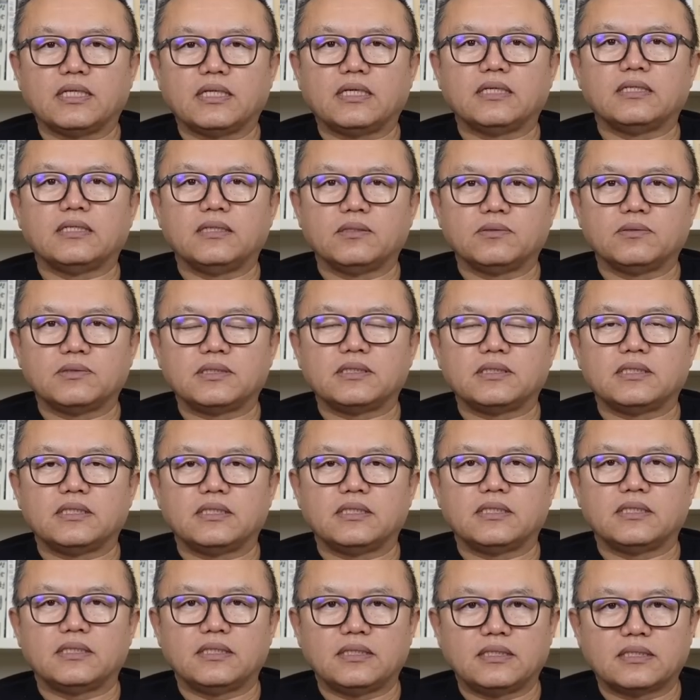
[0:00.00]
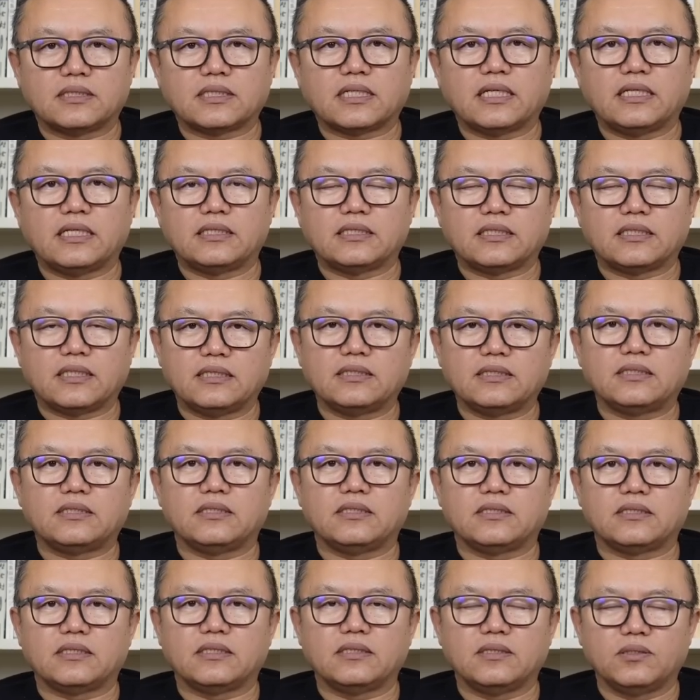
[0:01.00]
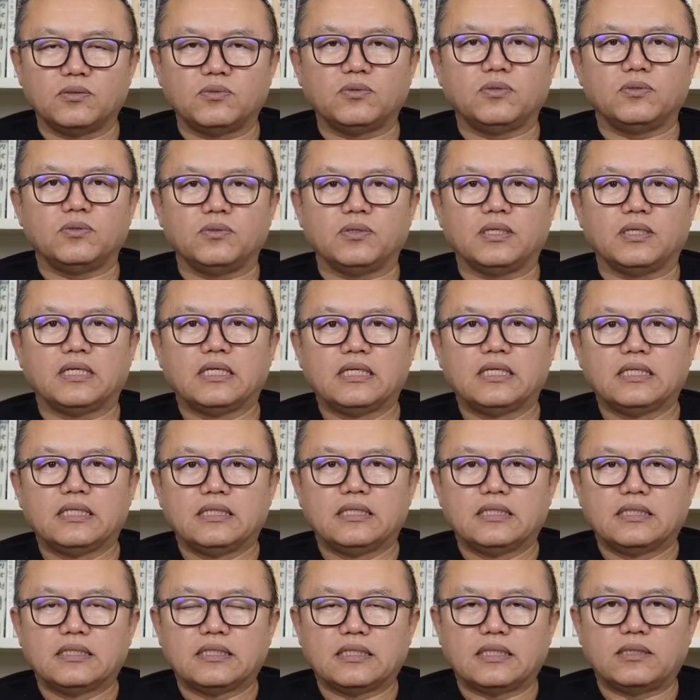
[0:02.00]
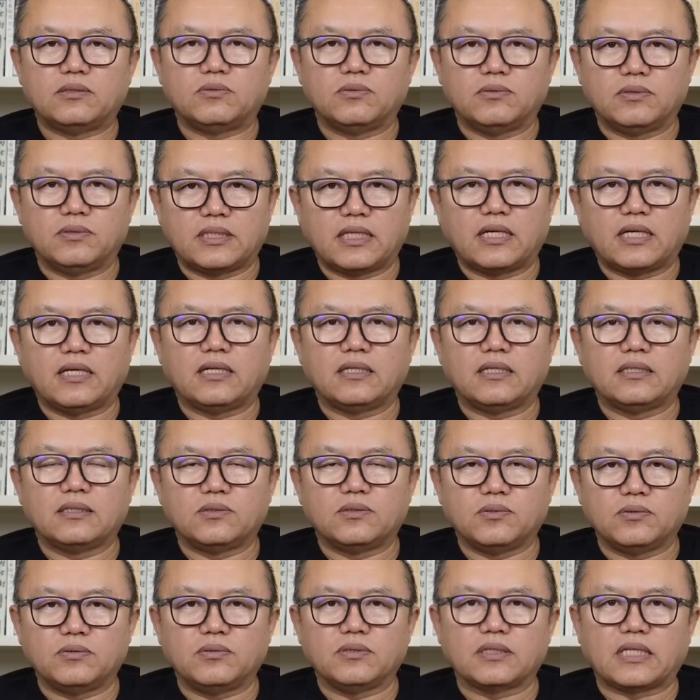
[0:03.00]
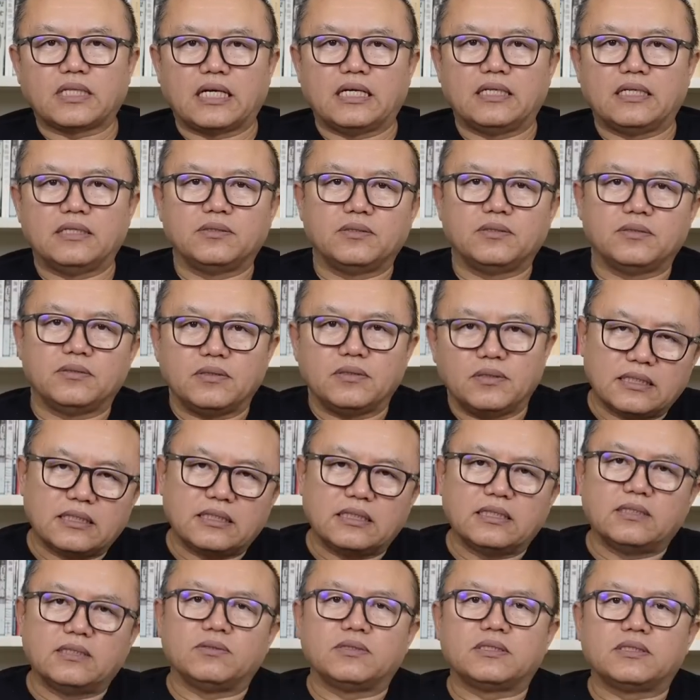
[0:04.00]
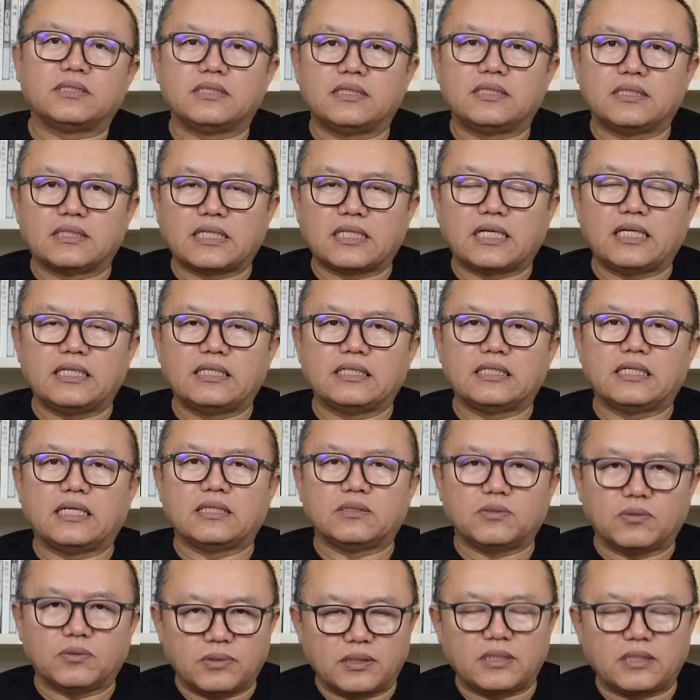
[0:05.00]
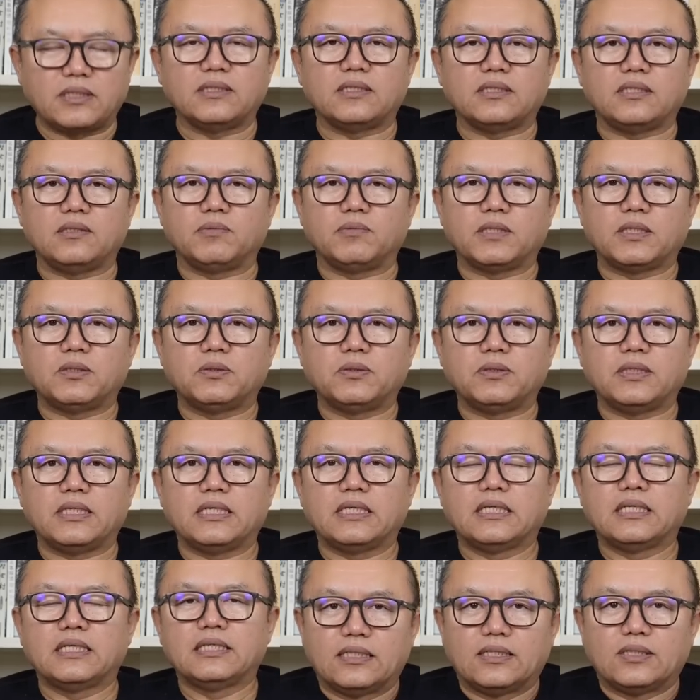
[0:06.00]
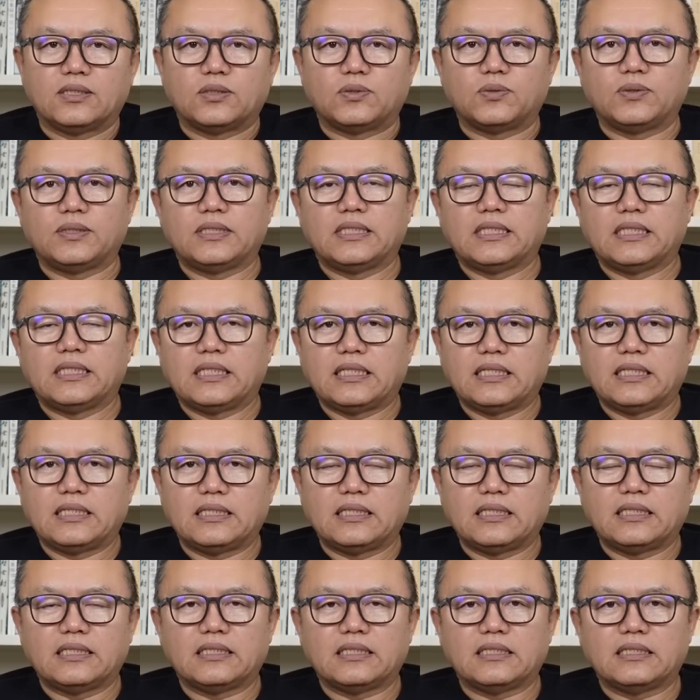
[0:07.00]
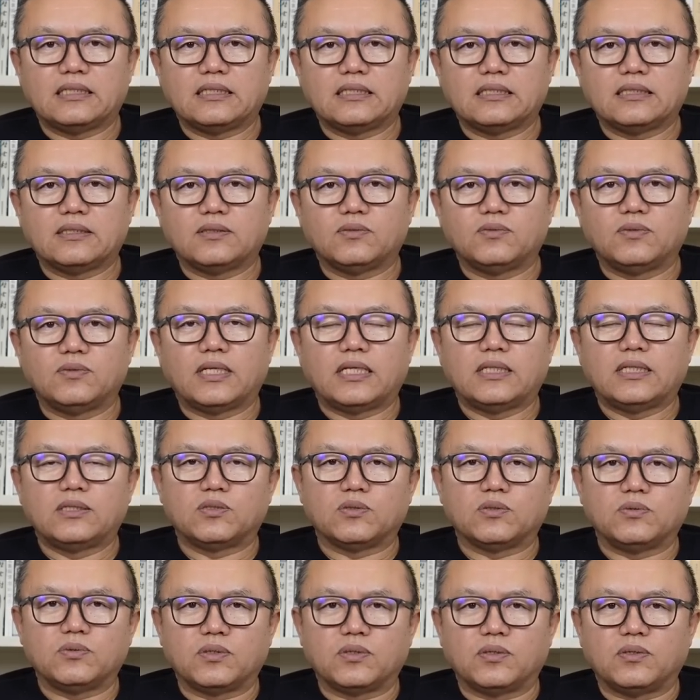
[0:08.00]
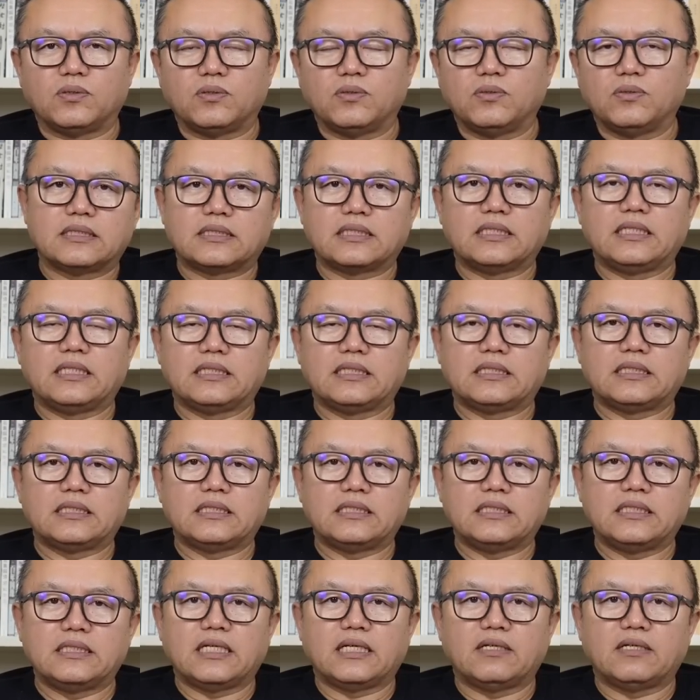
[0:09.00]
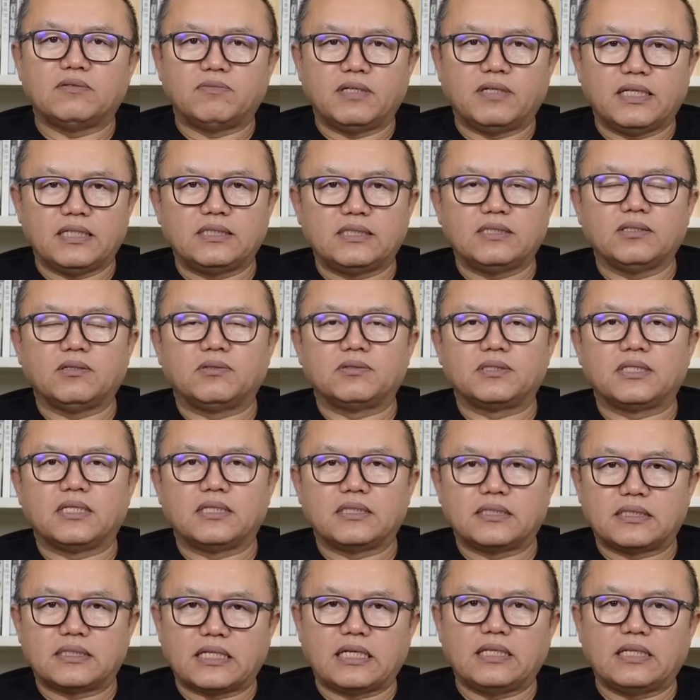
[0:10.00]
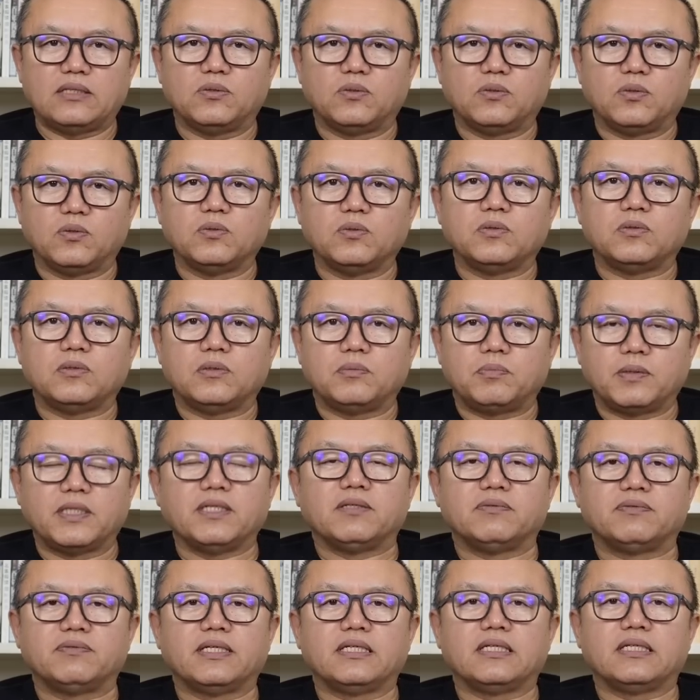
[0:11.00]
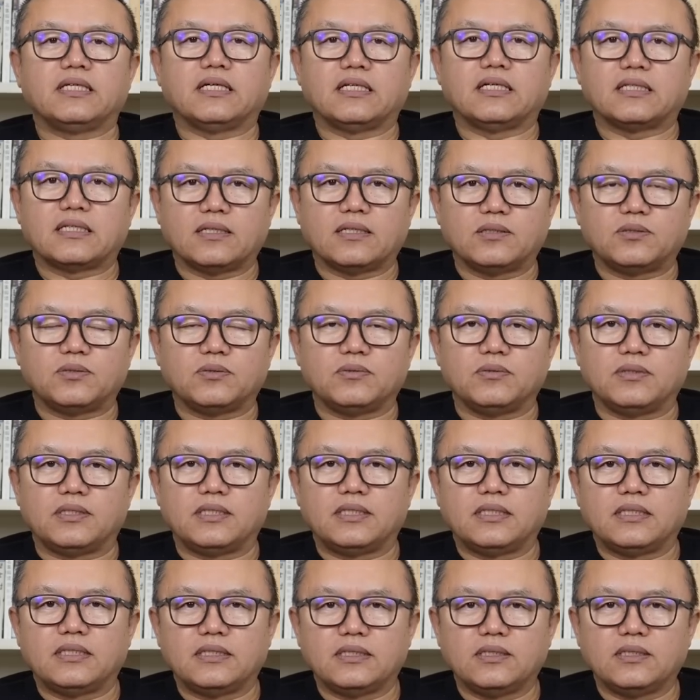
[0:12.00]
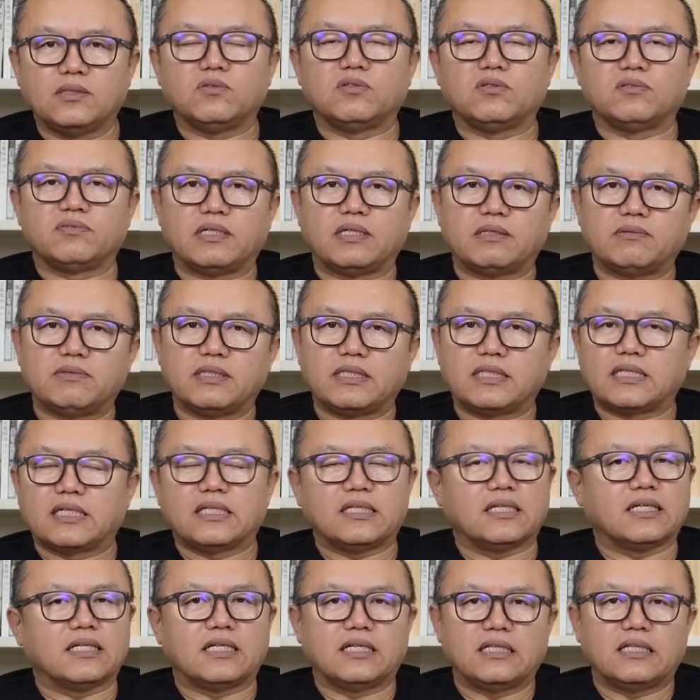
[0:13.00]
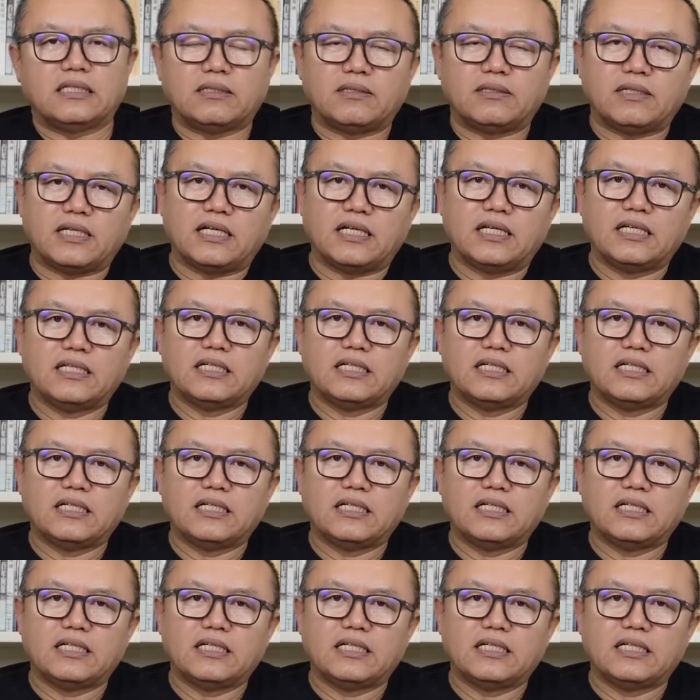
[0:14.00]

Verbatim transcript: 啊，俄罗斯的财政还能支撑六个月，啊，如果仗继续打下去，俄罗斯的财政啊就会彻底崩溃。最近呢，乌克兰总统泽连斯基啊，外交上斩获颇丰啊，他去了英国访问，大家看到了。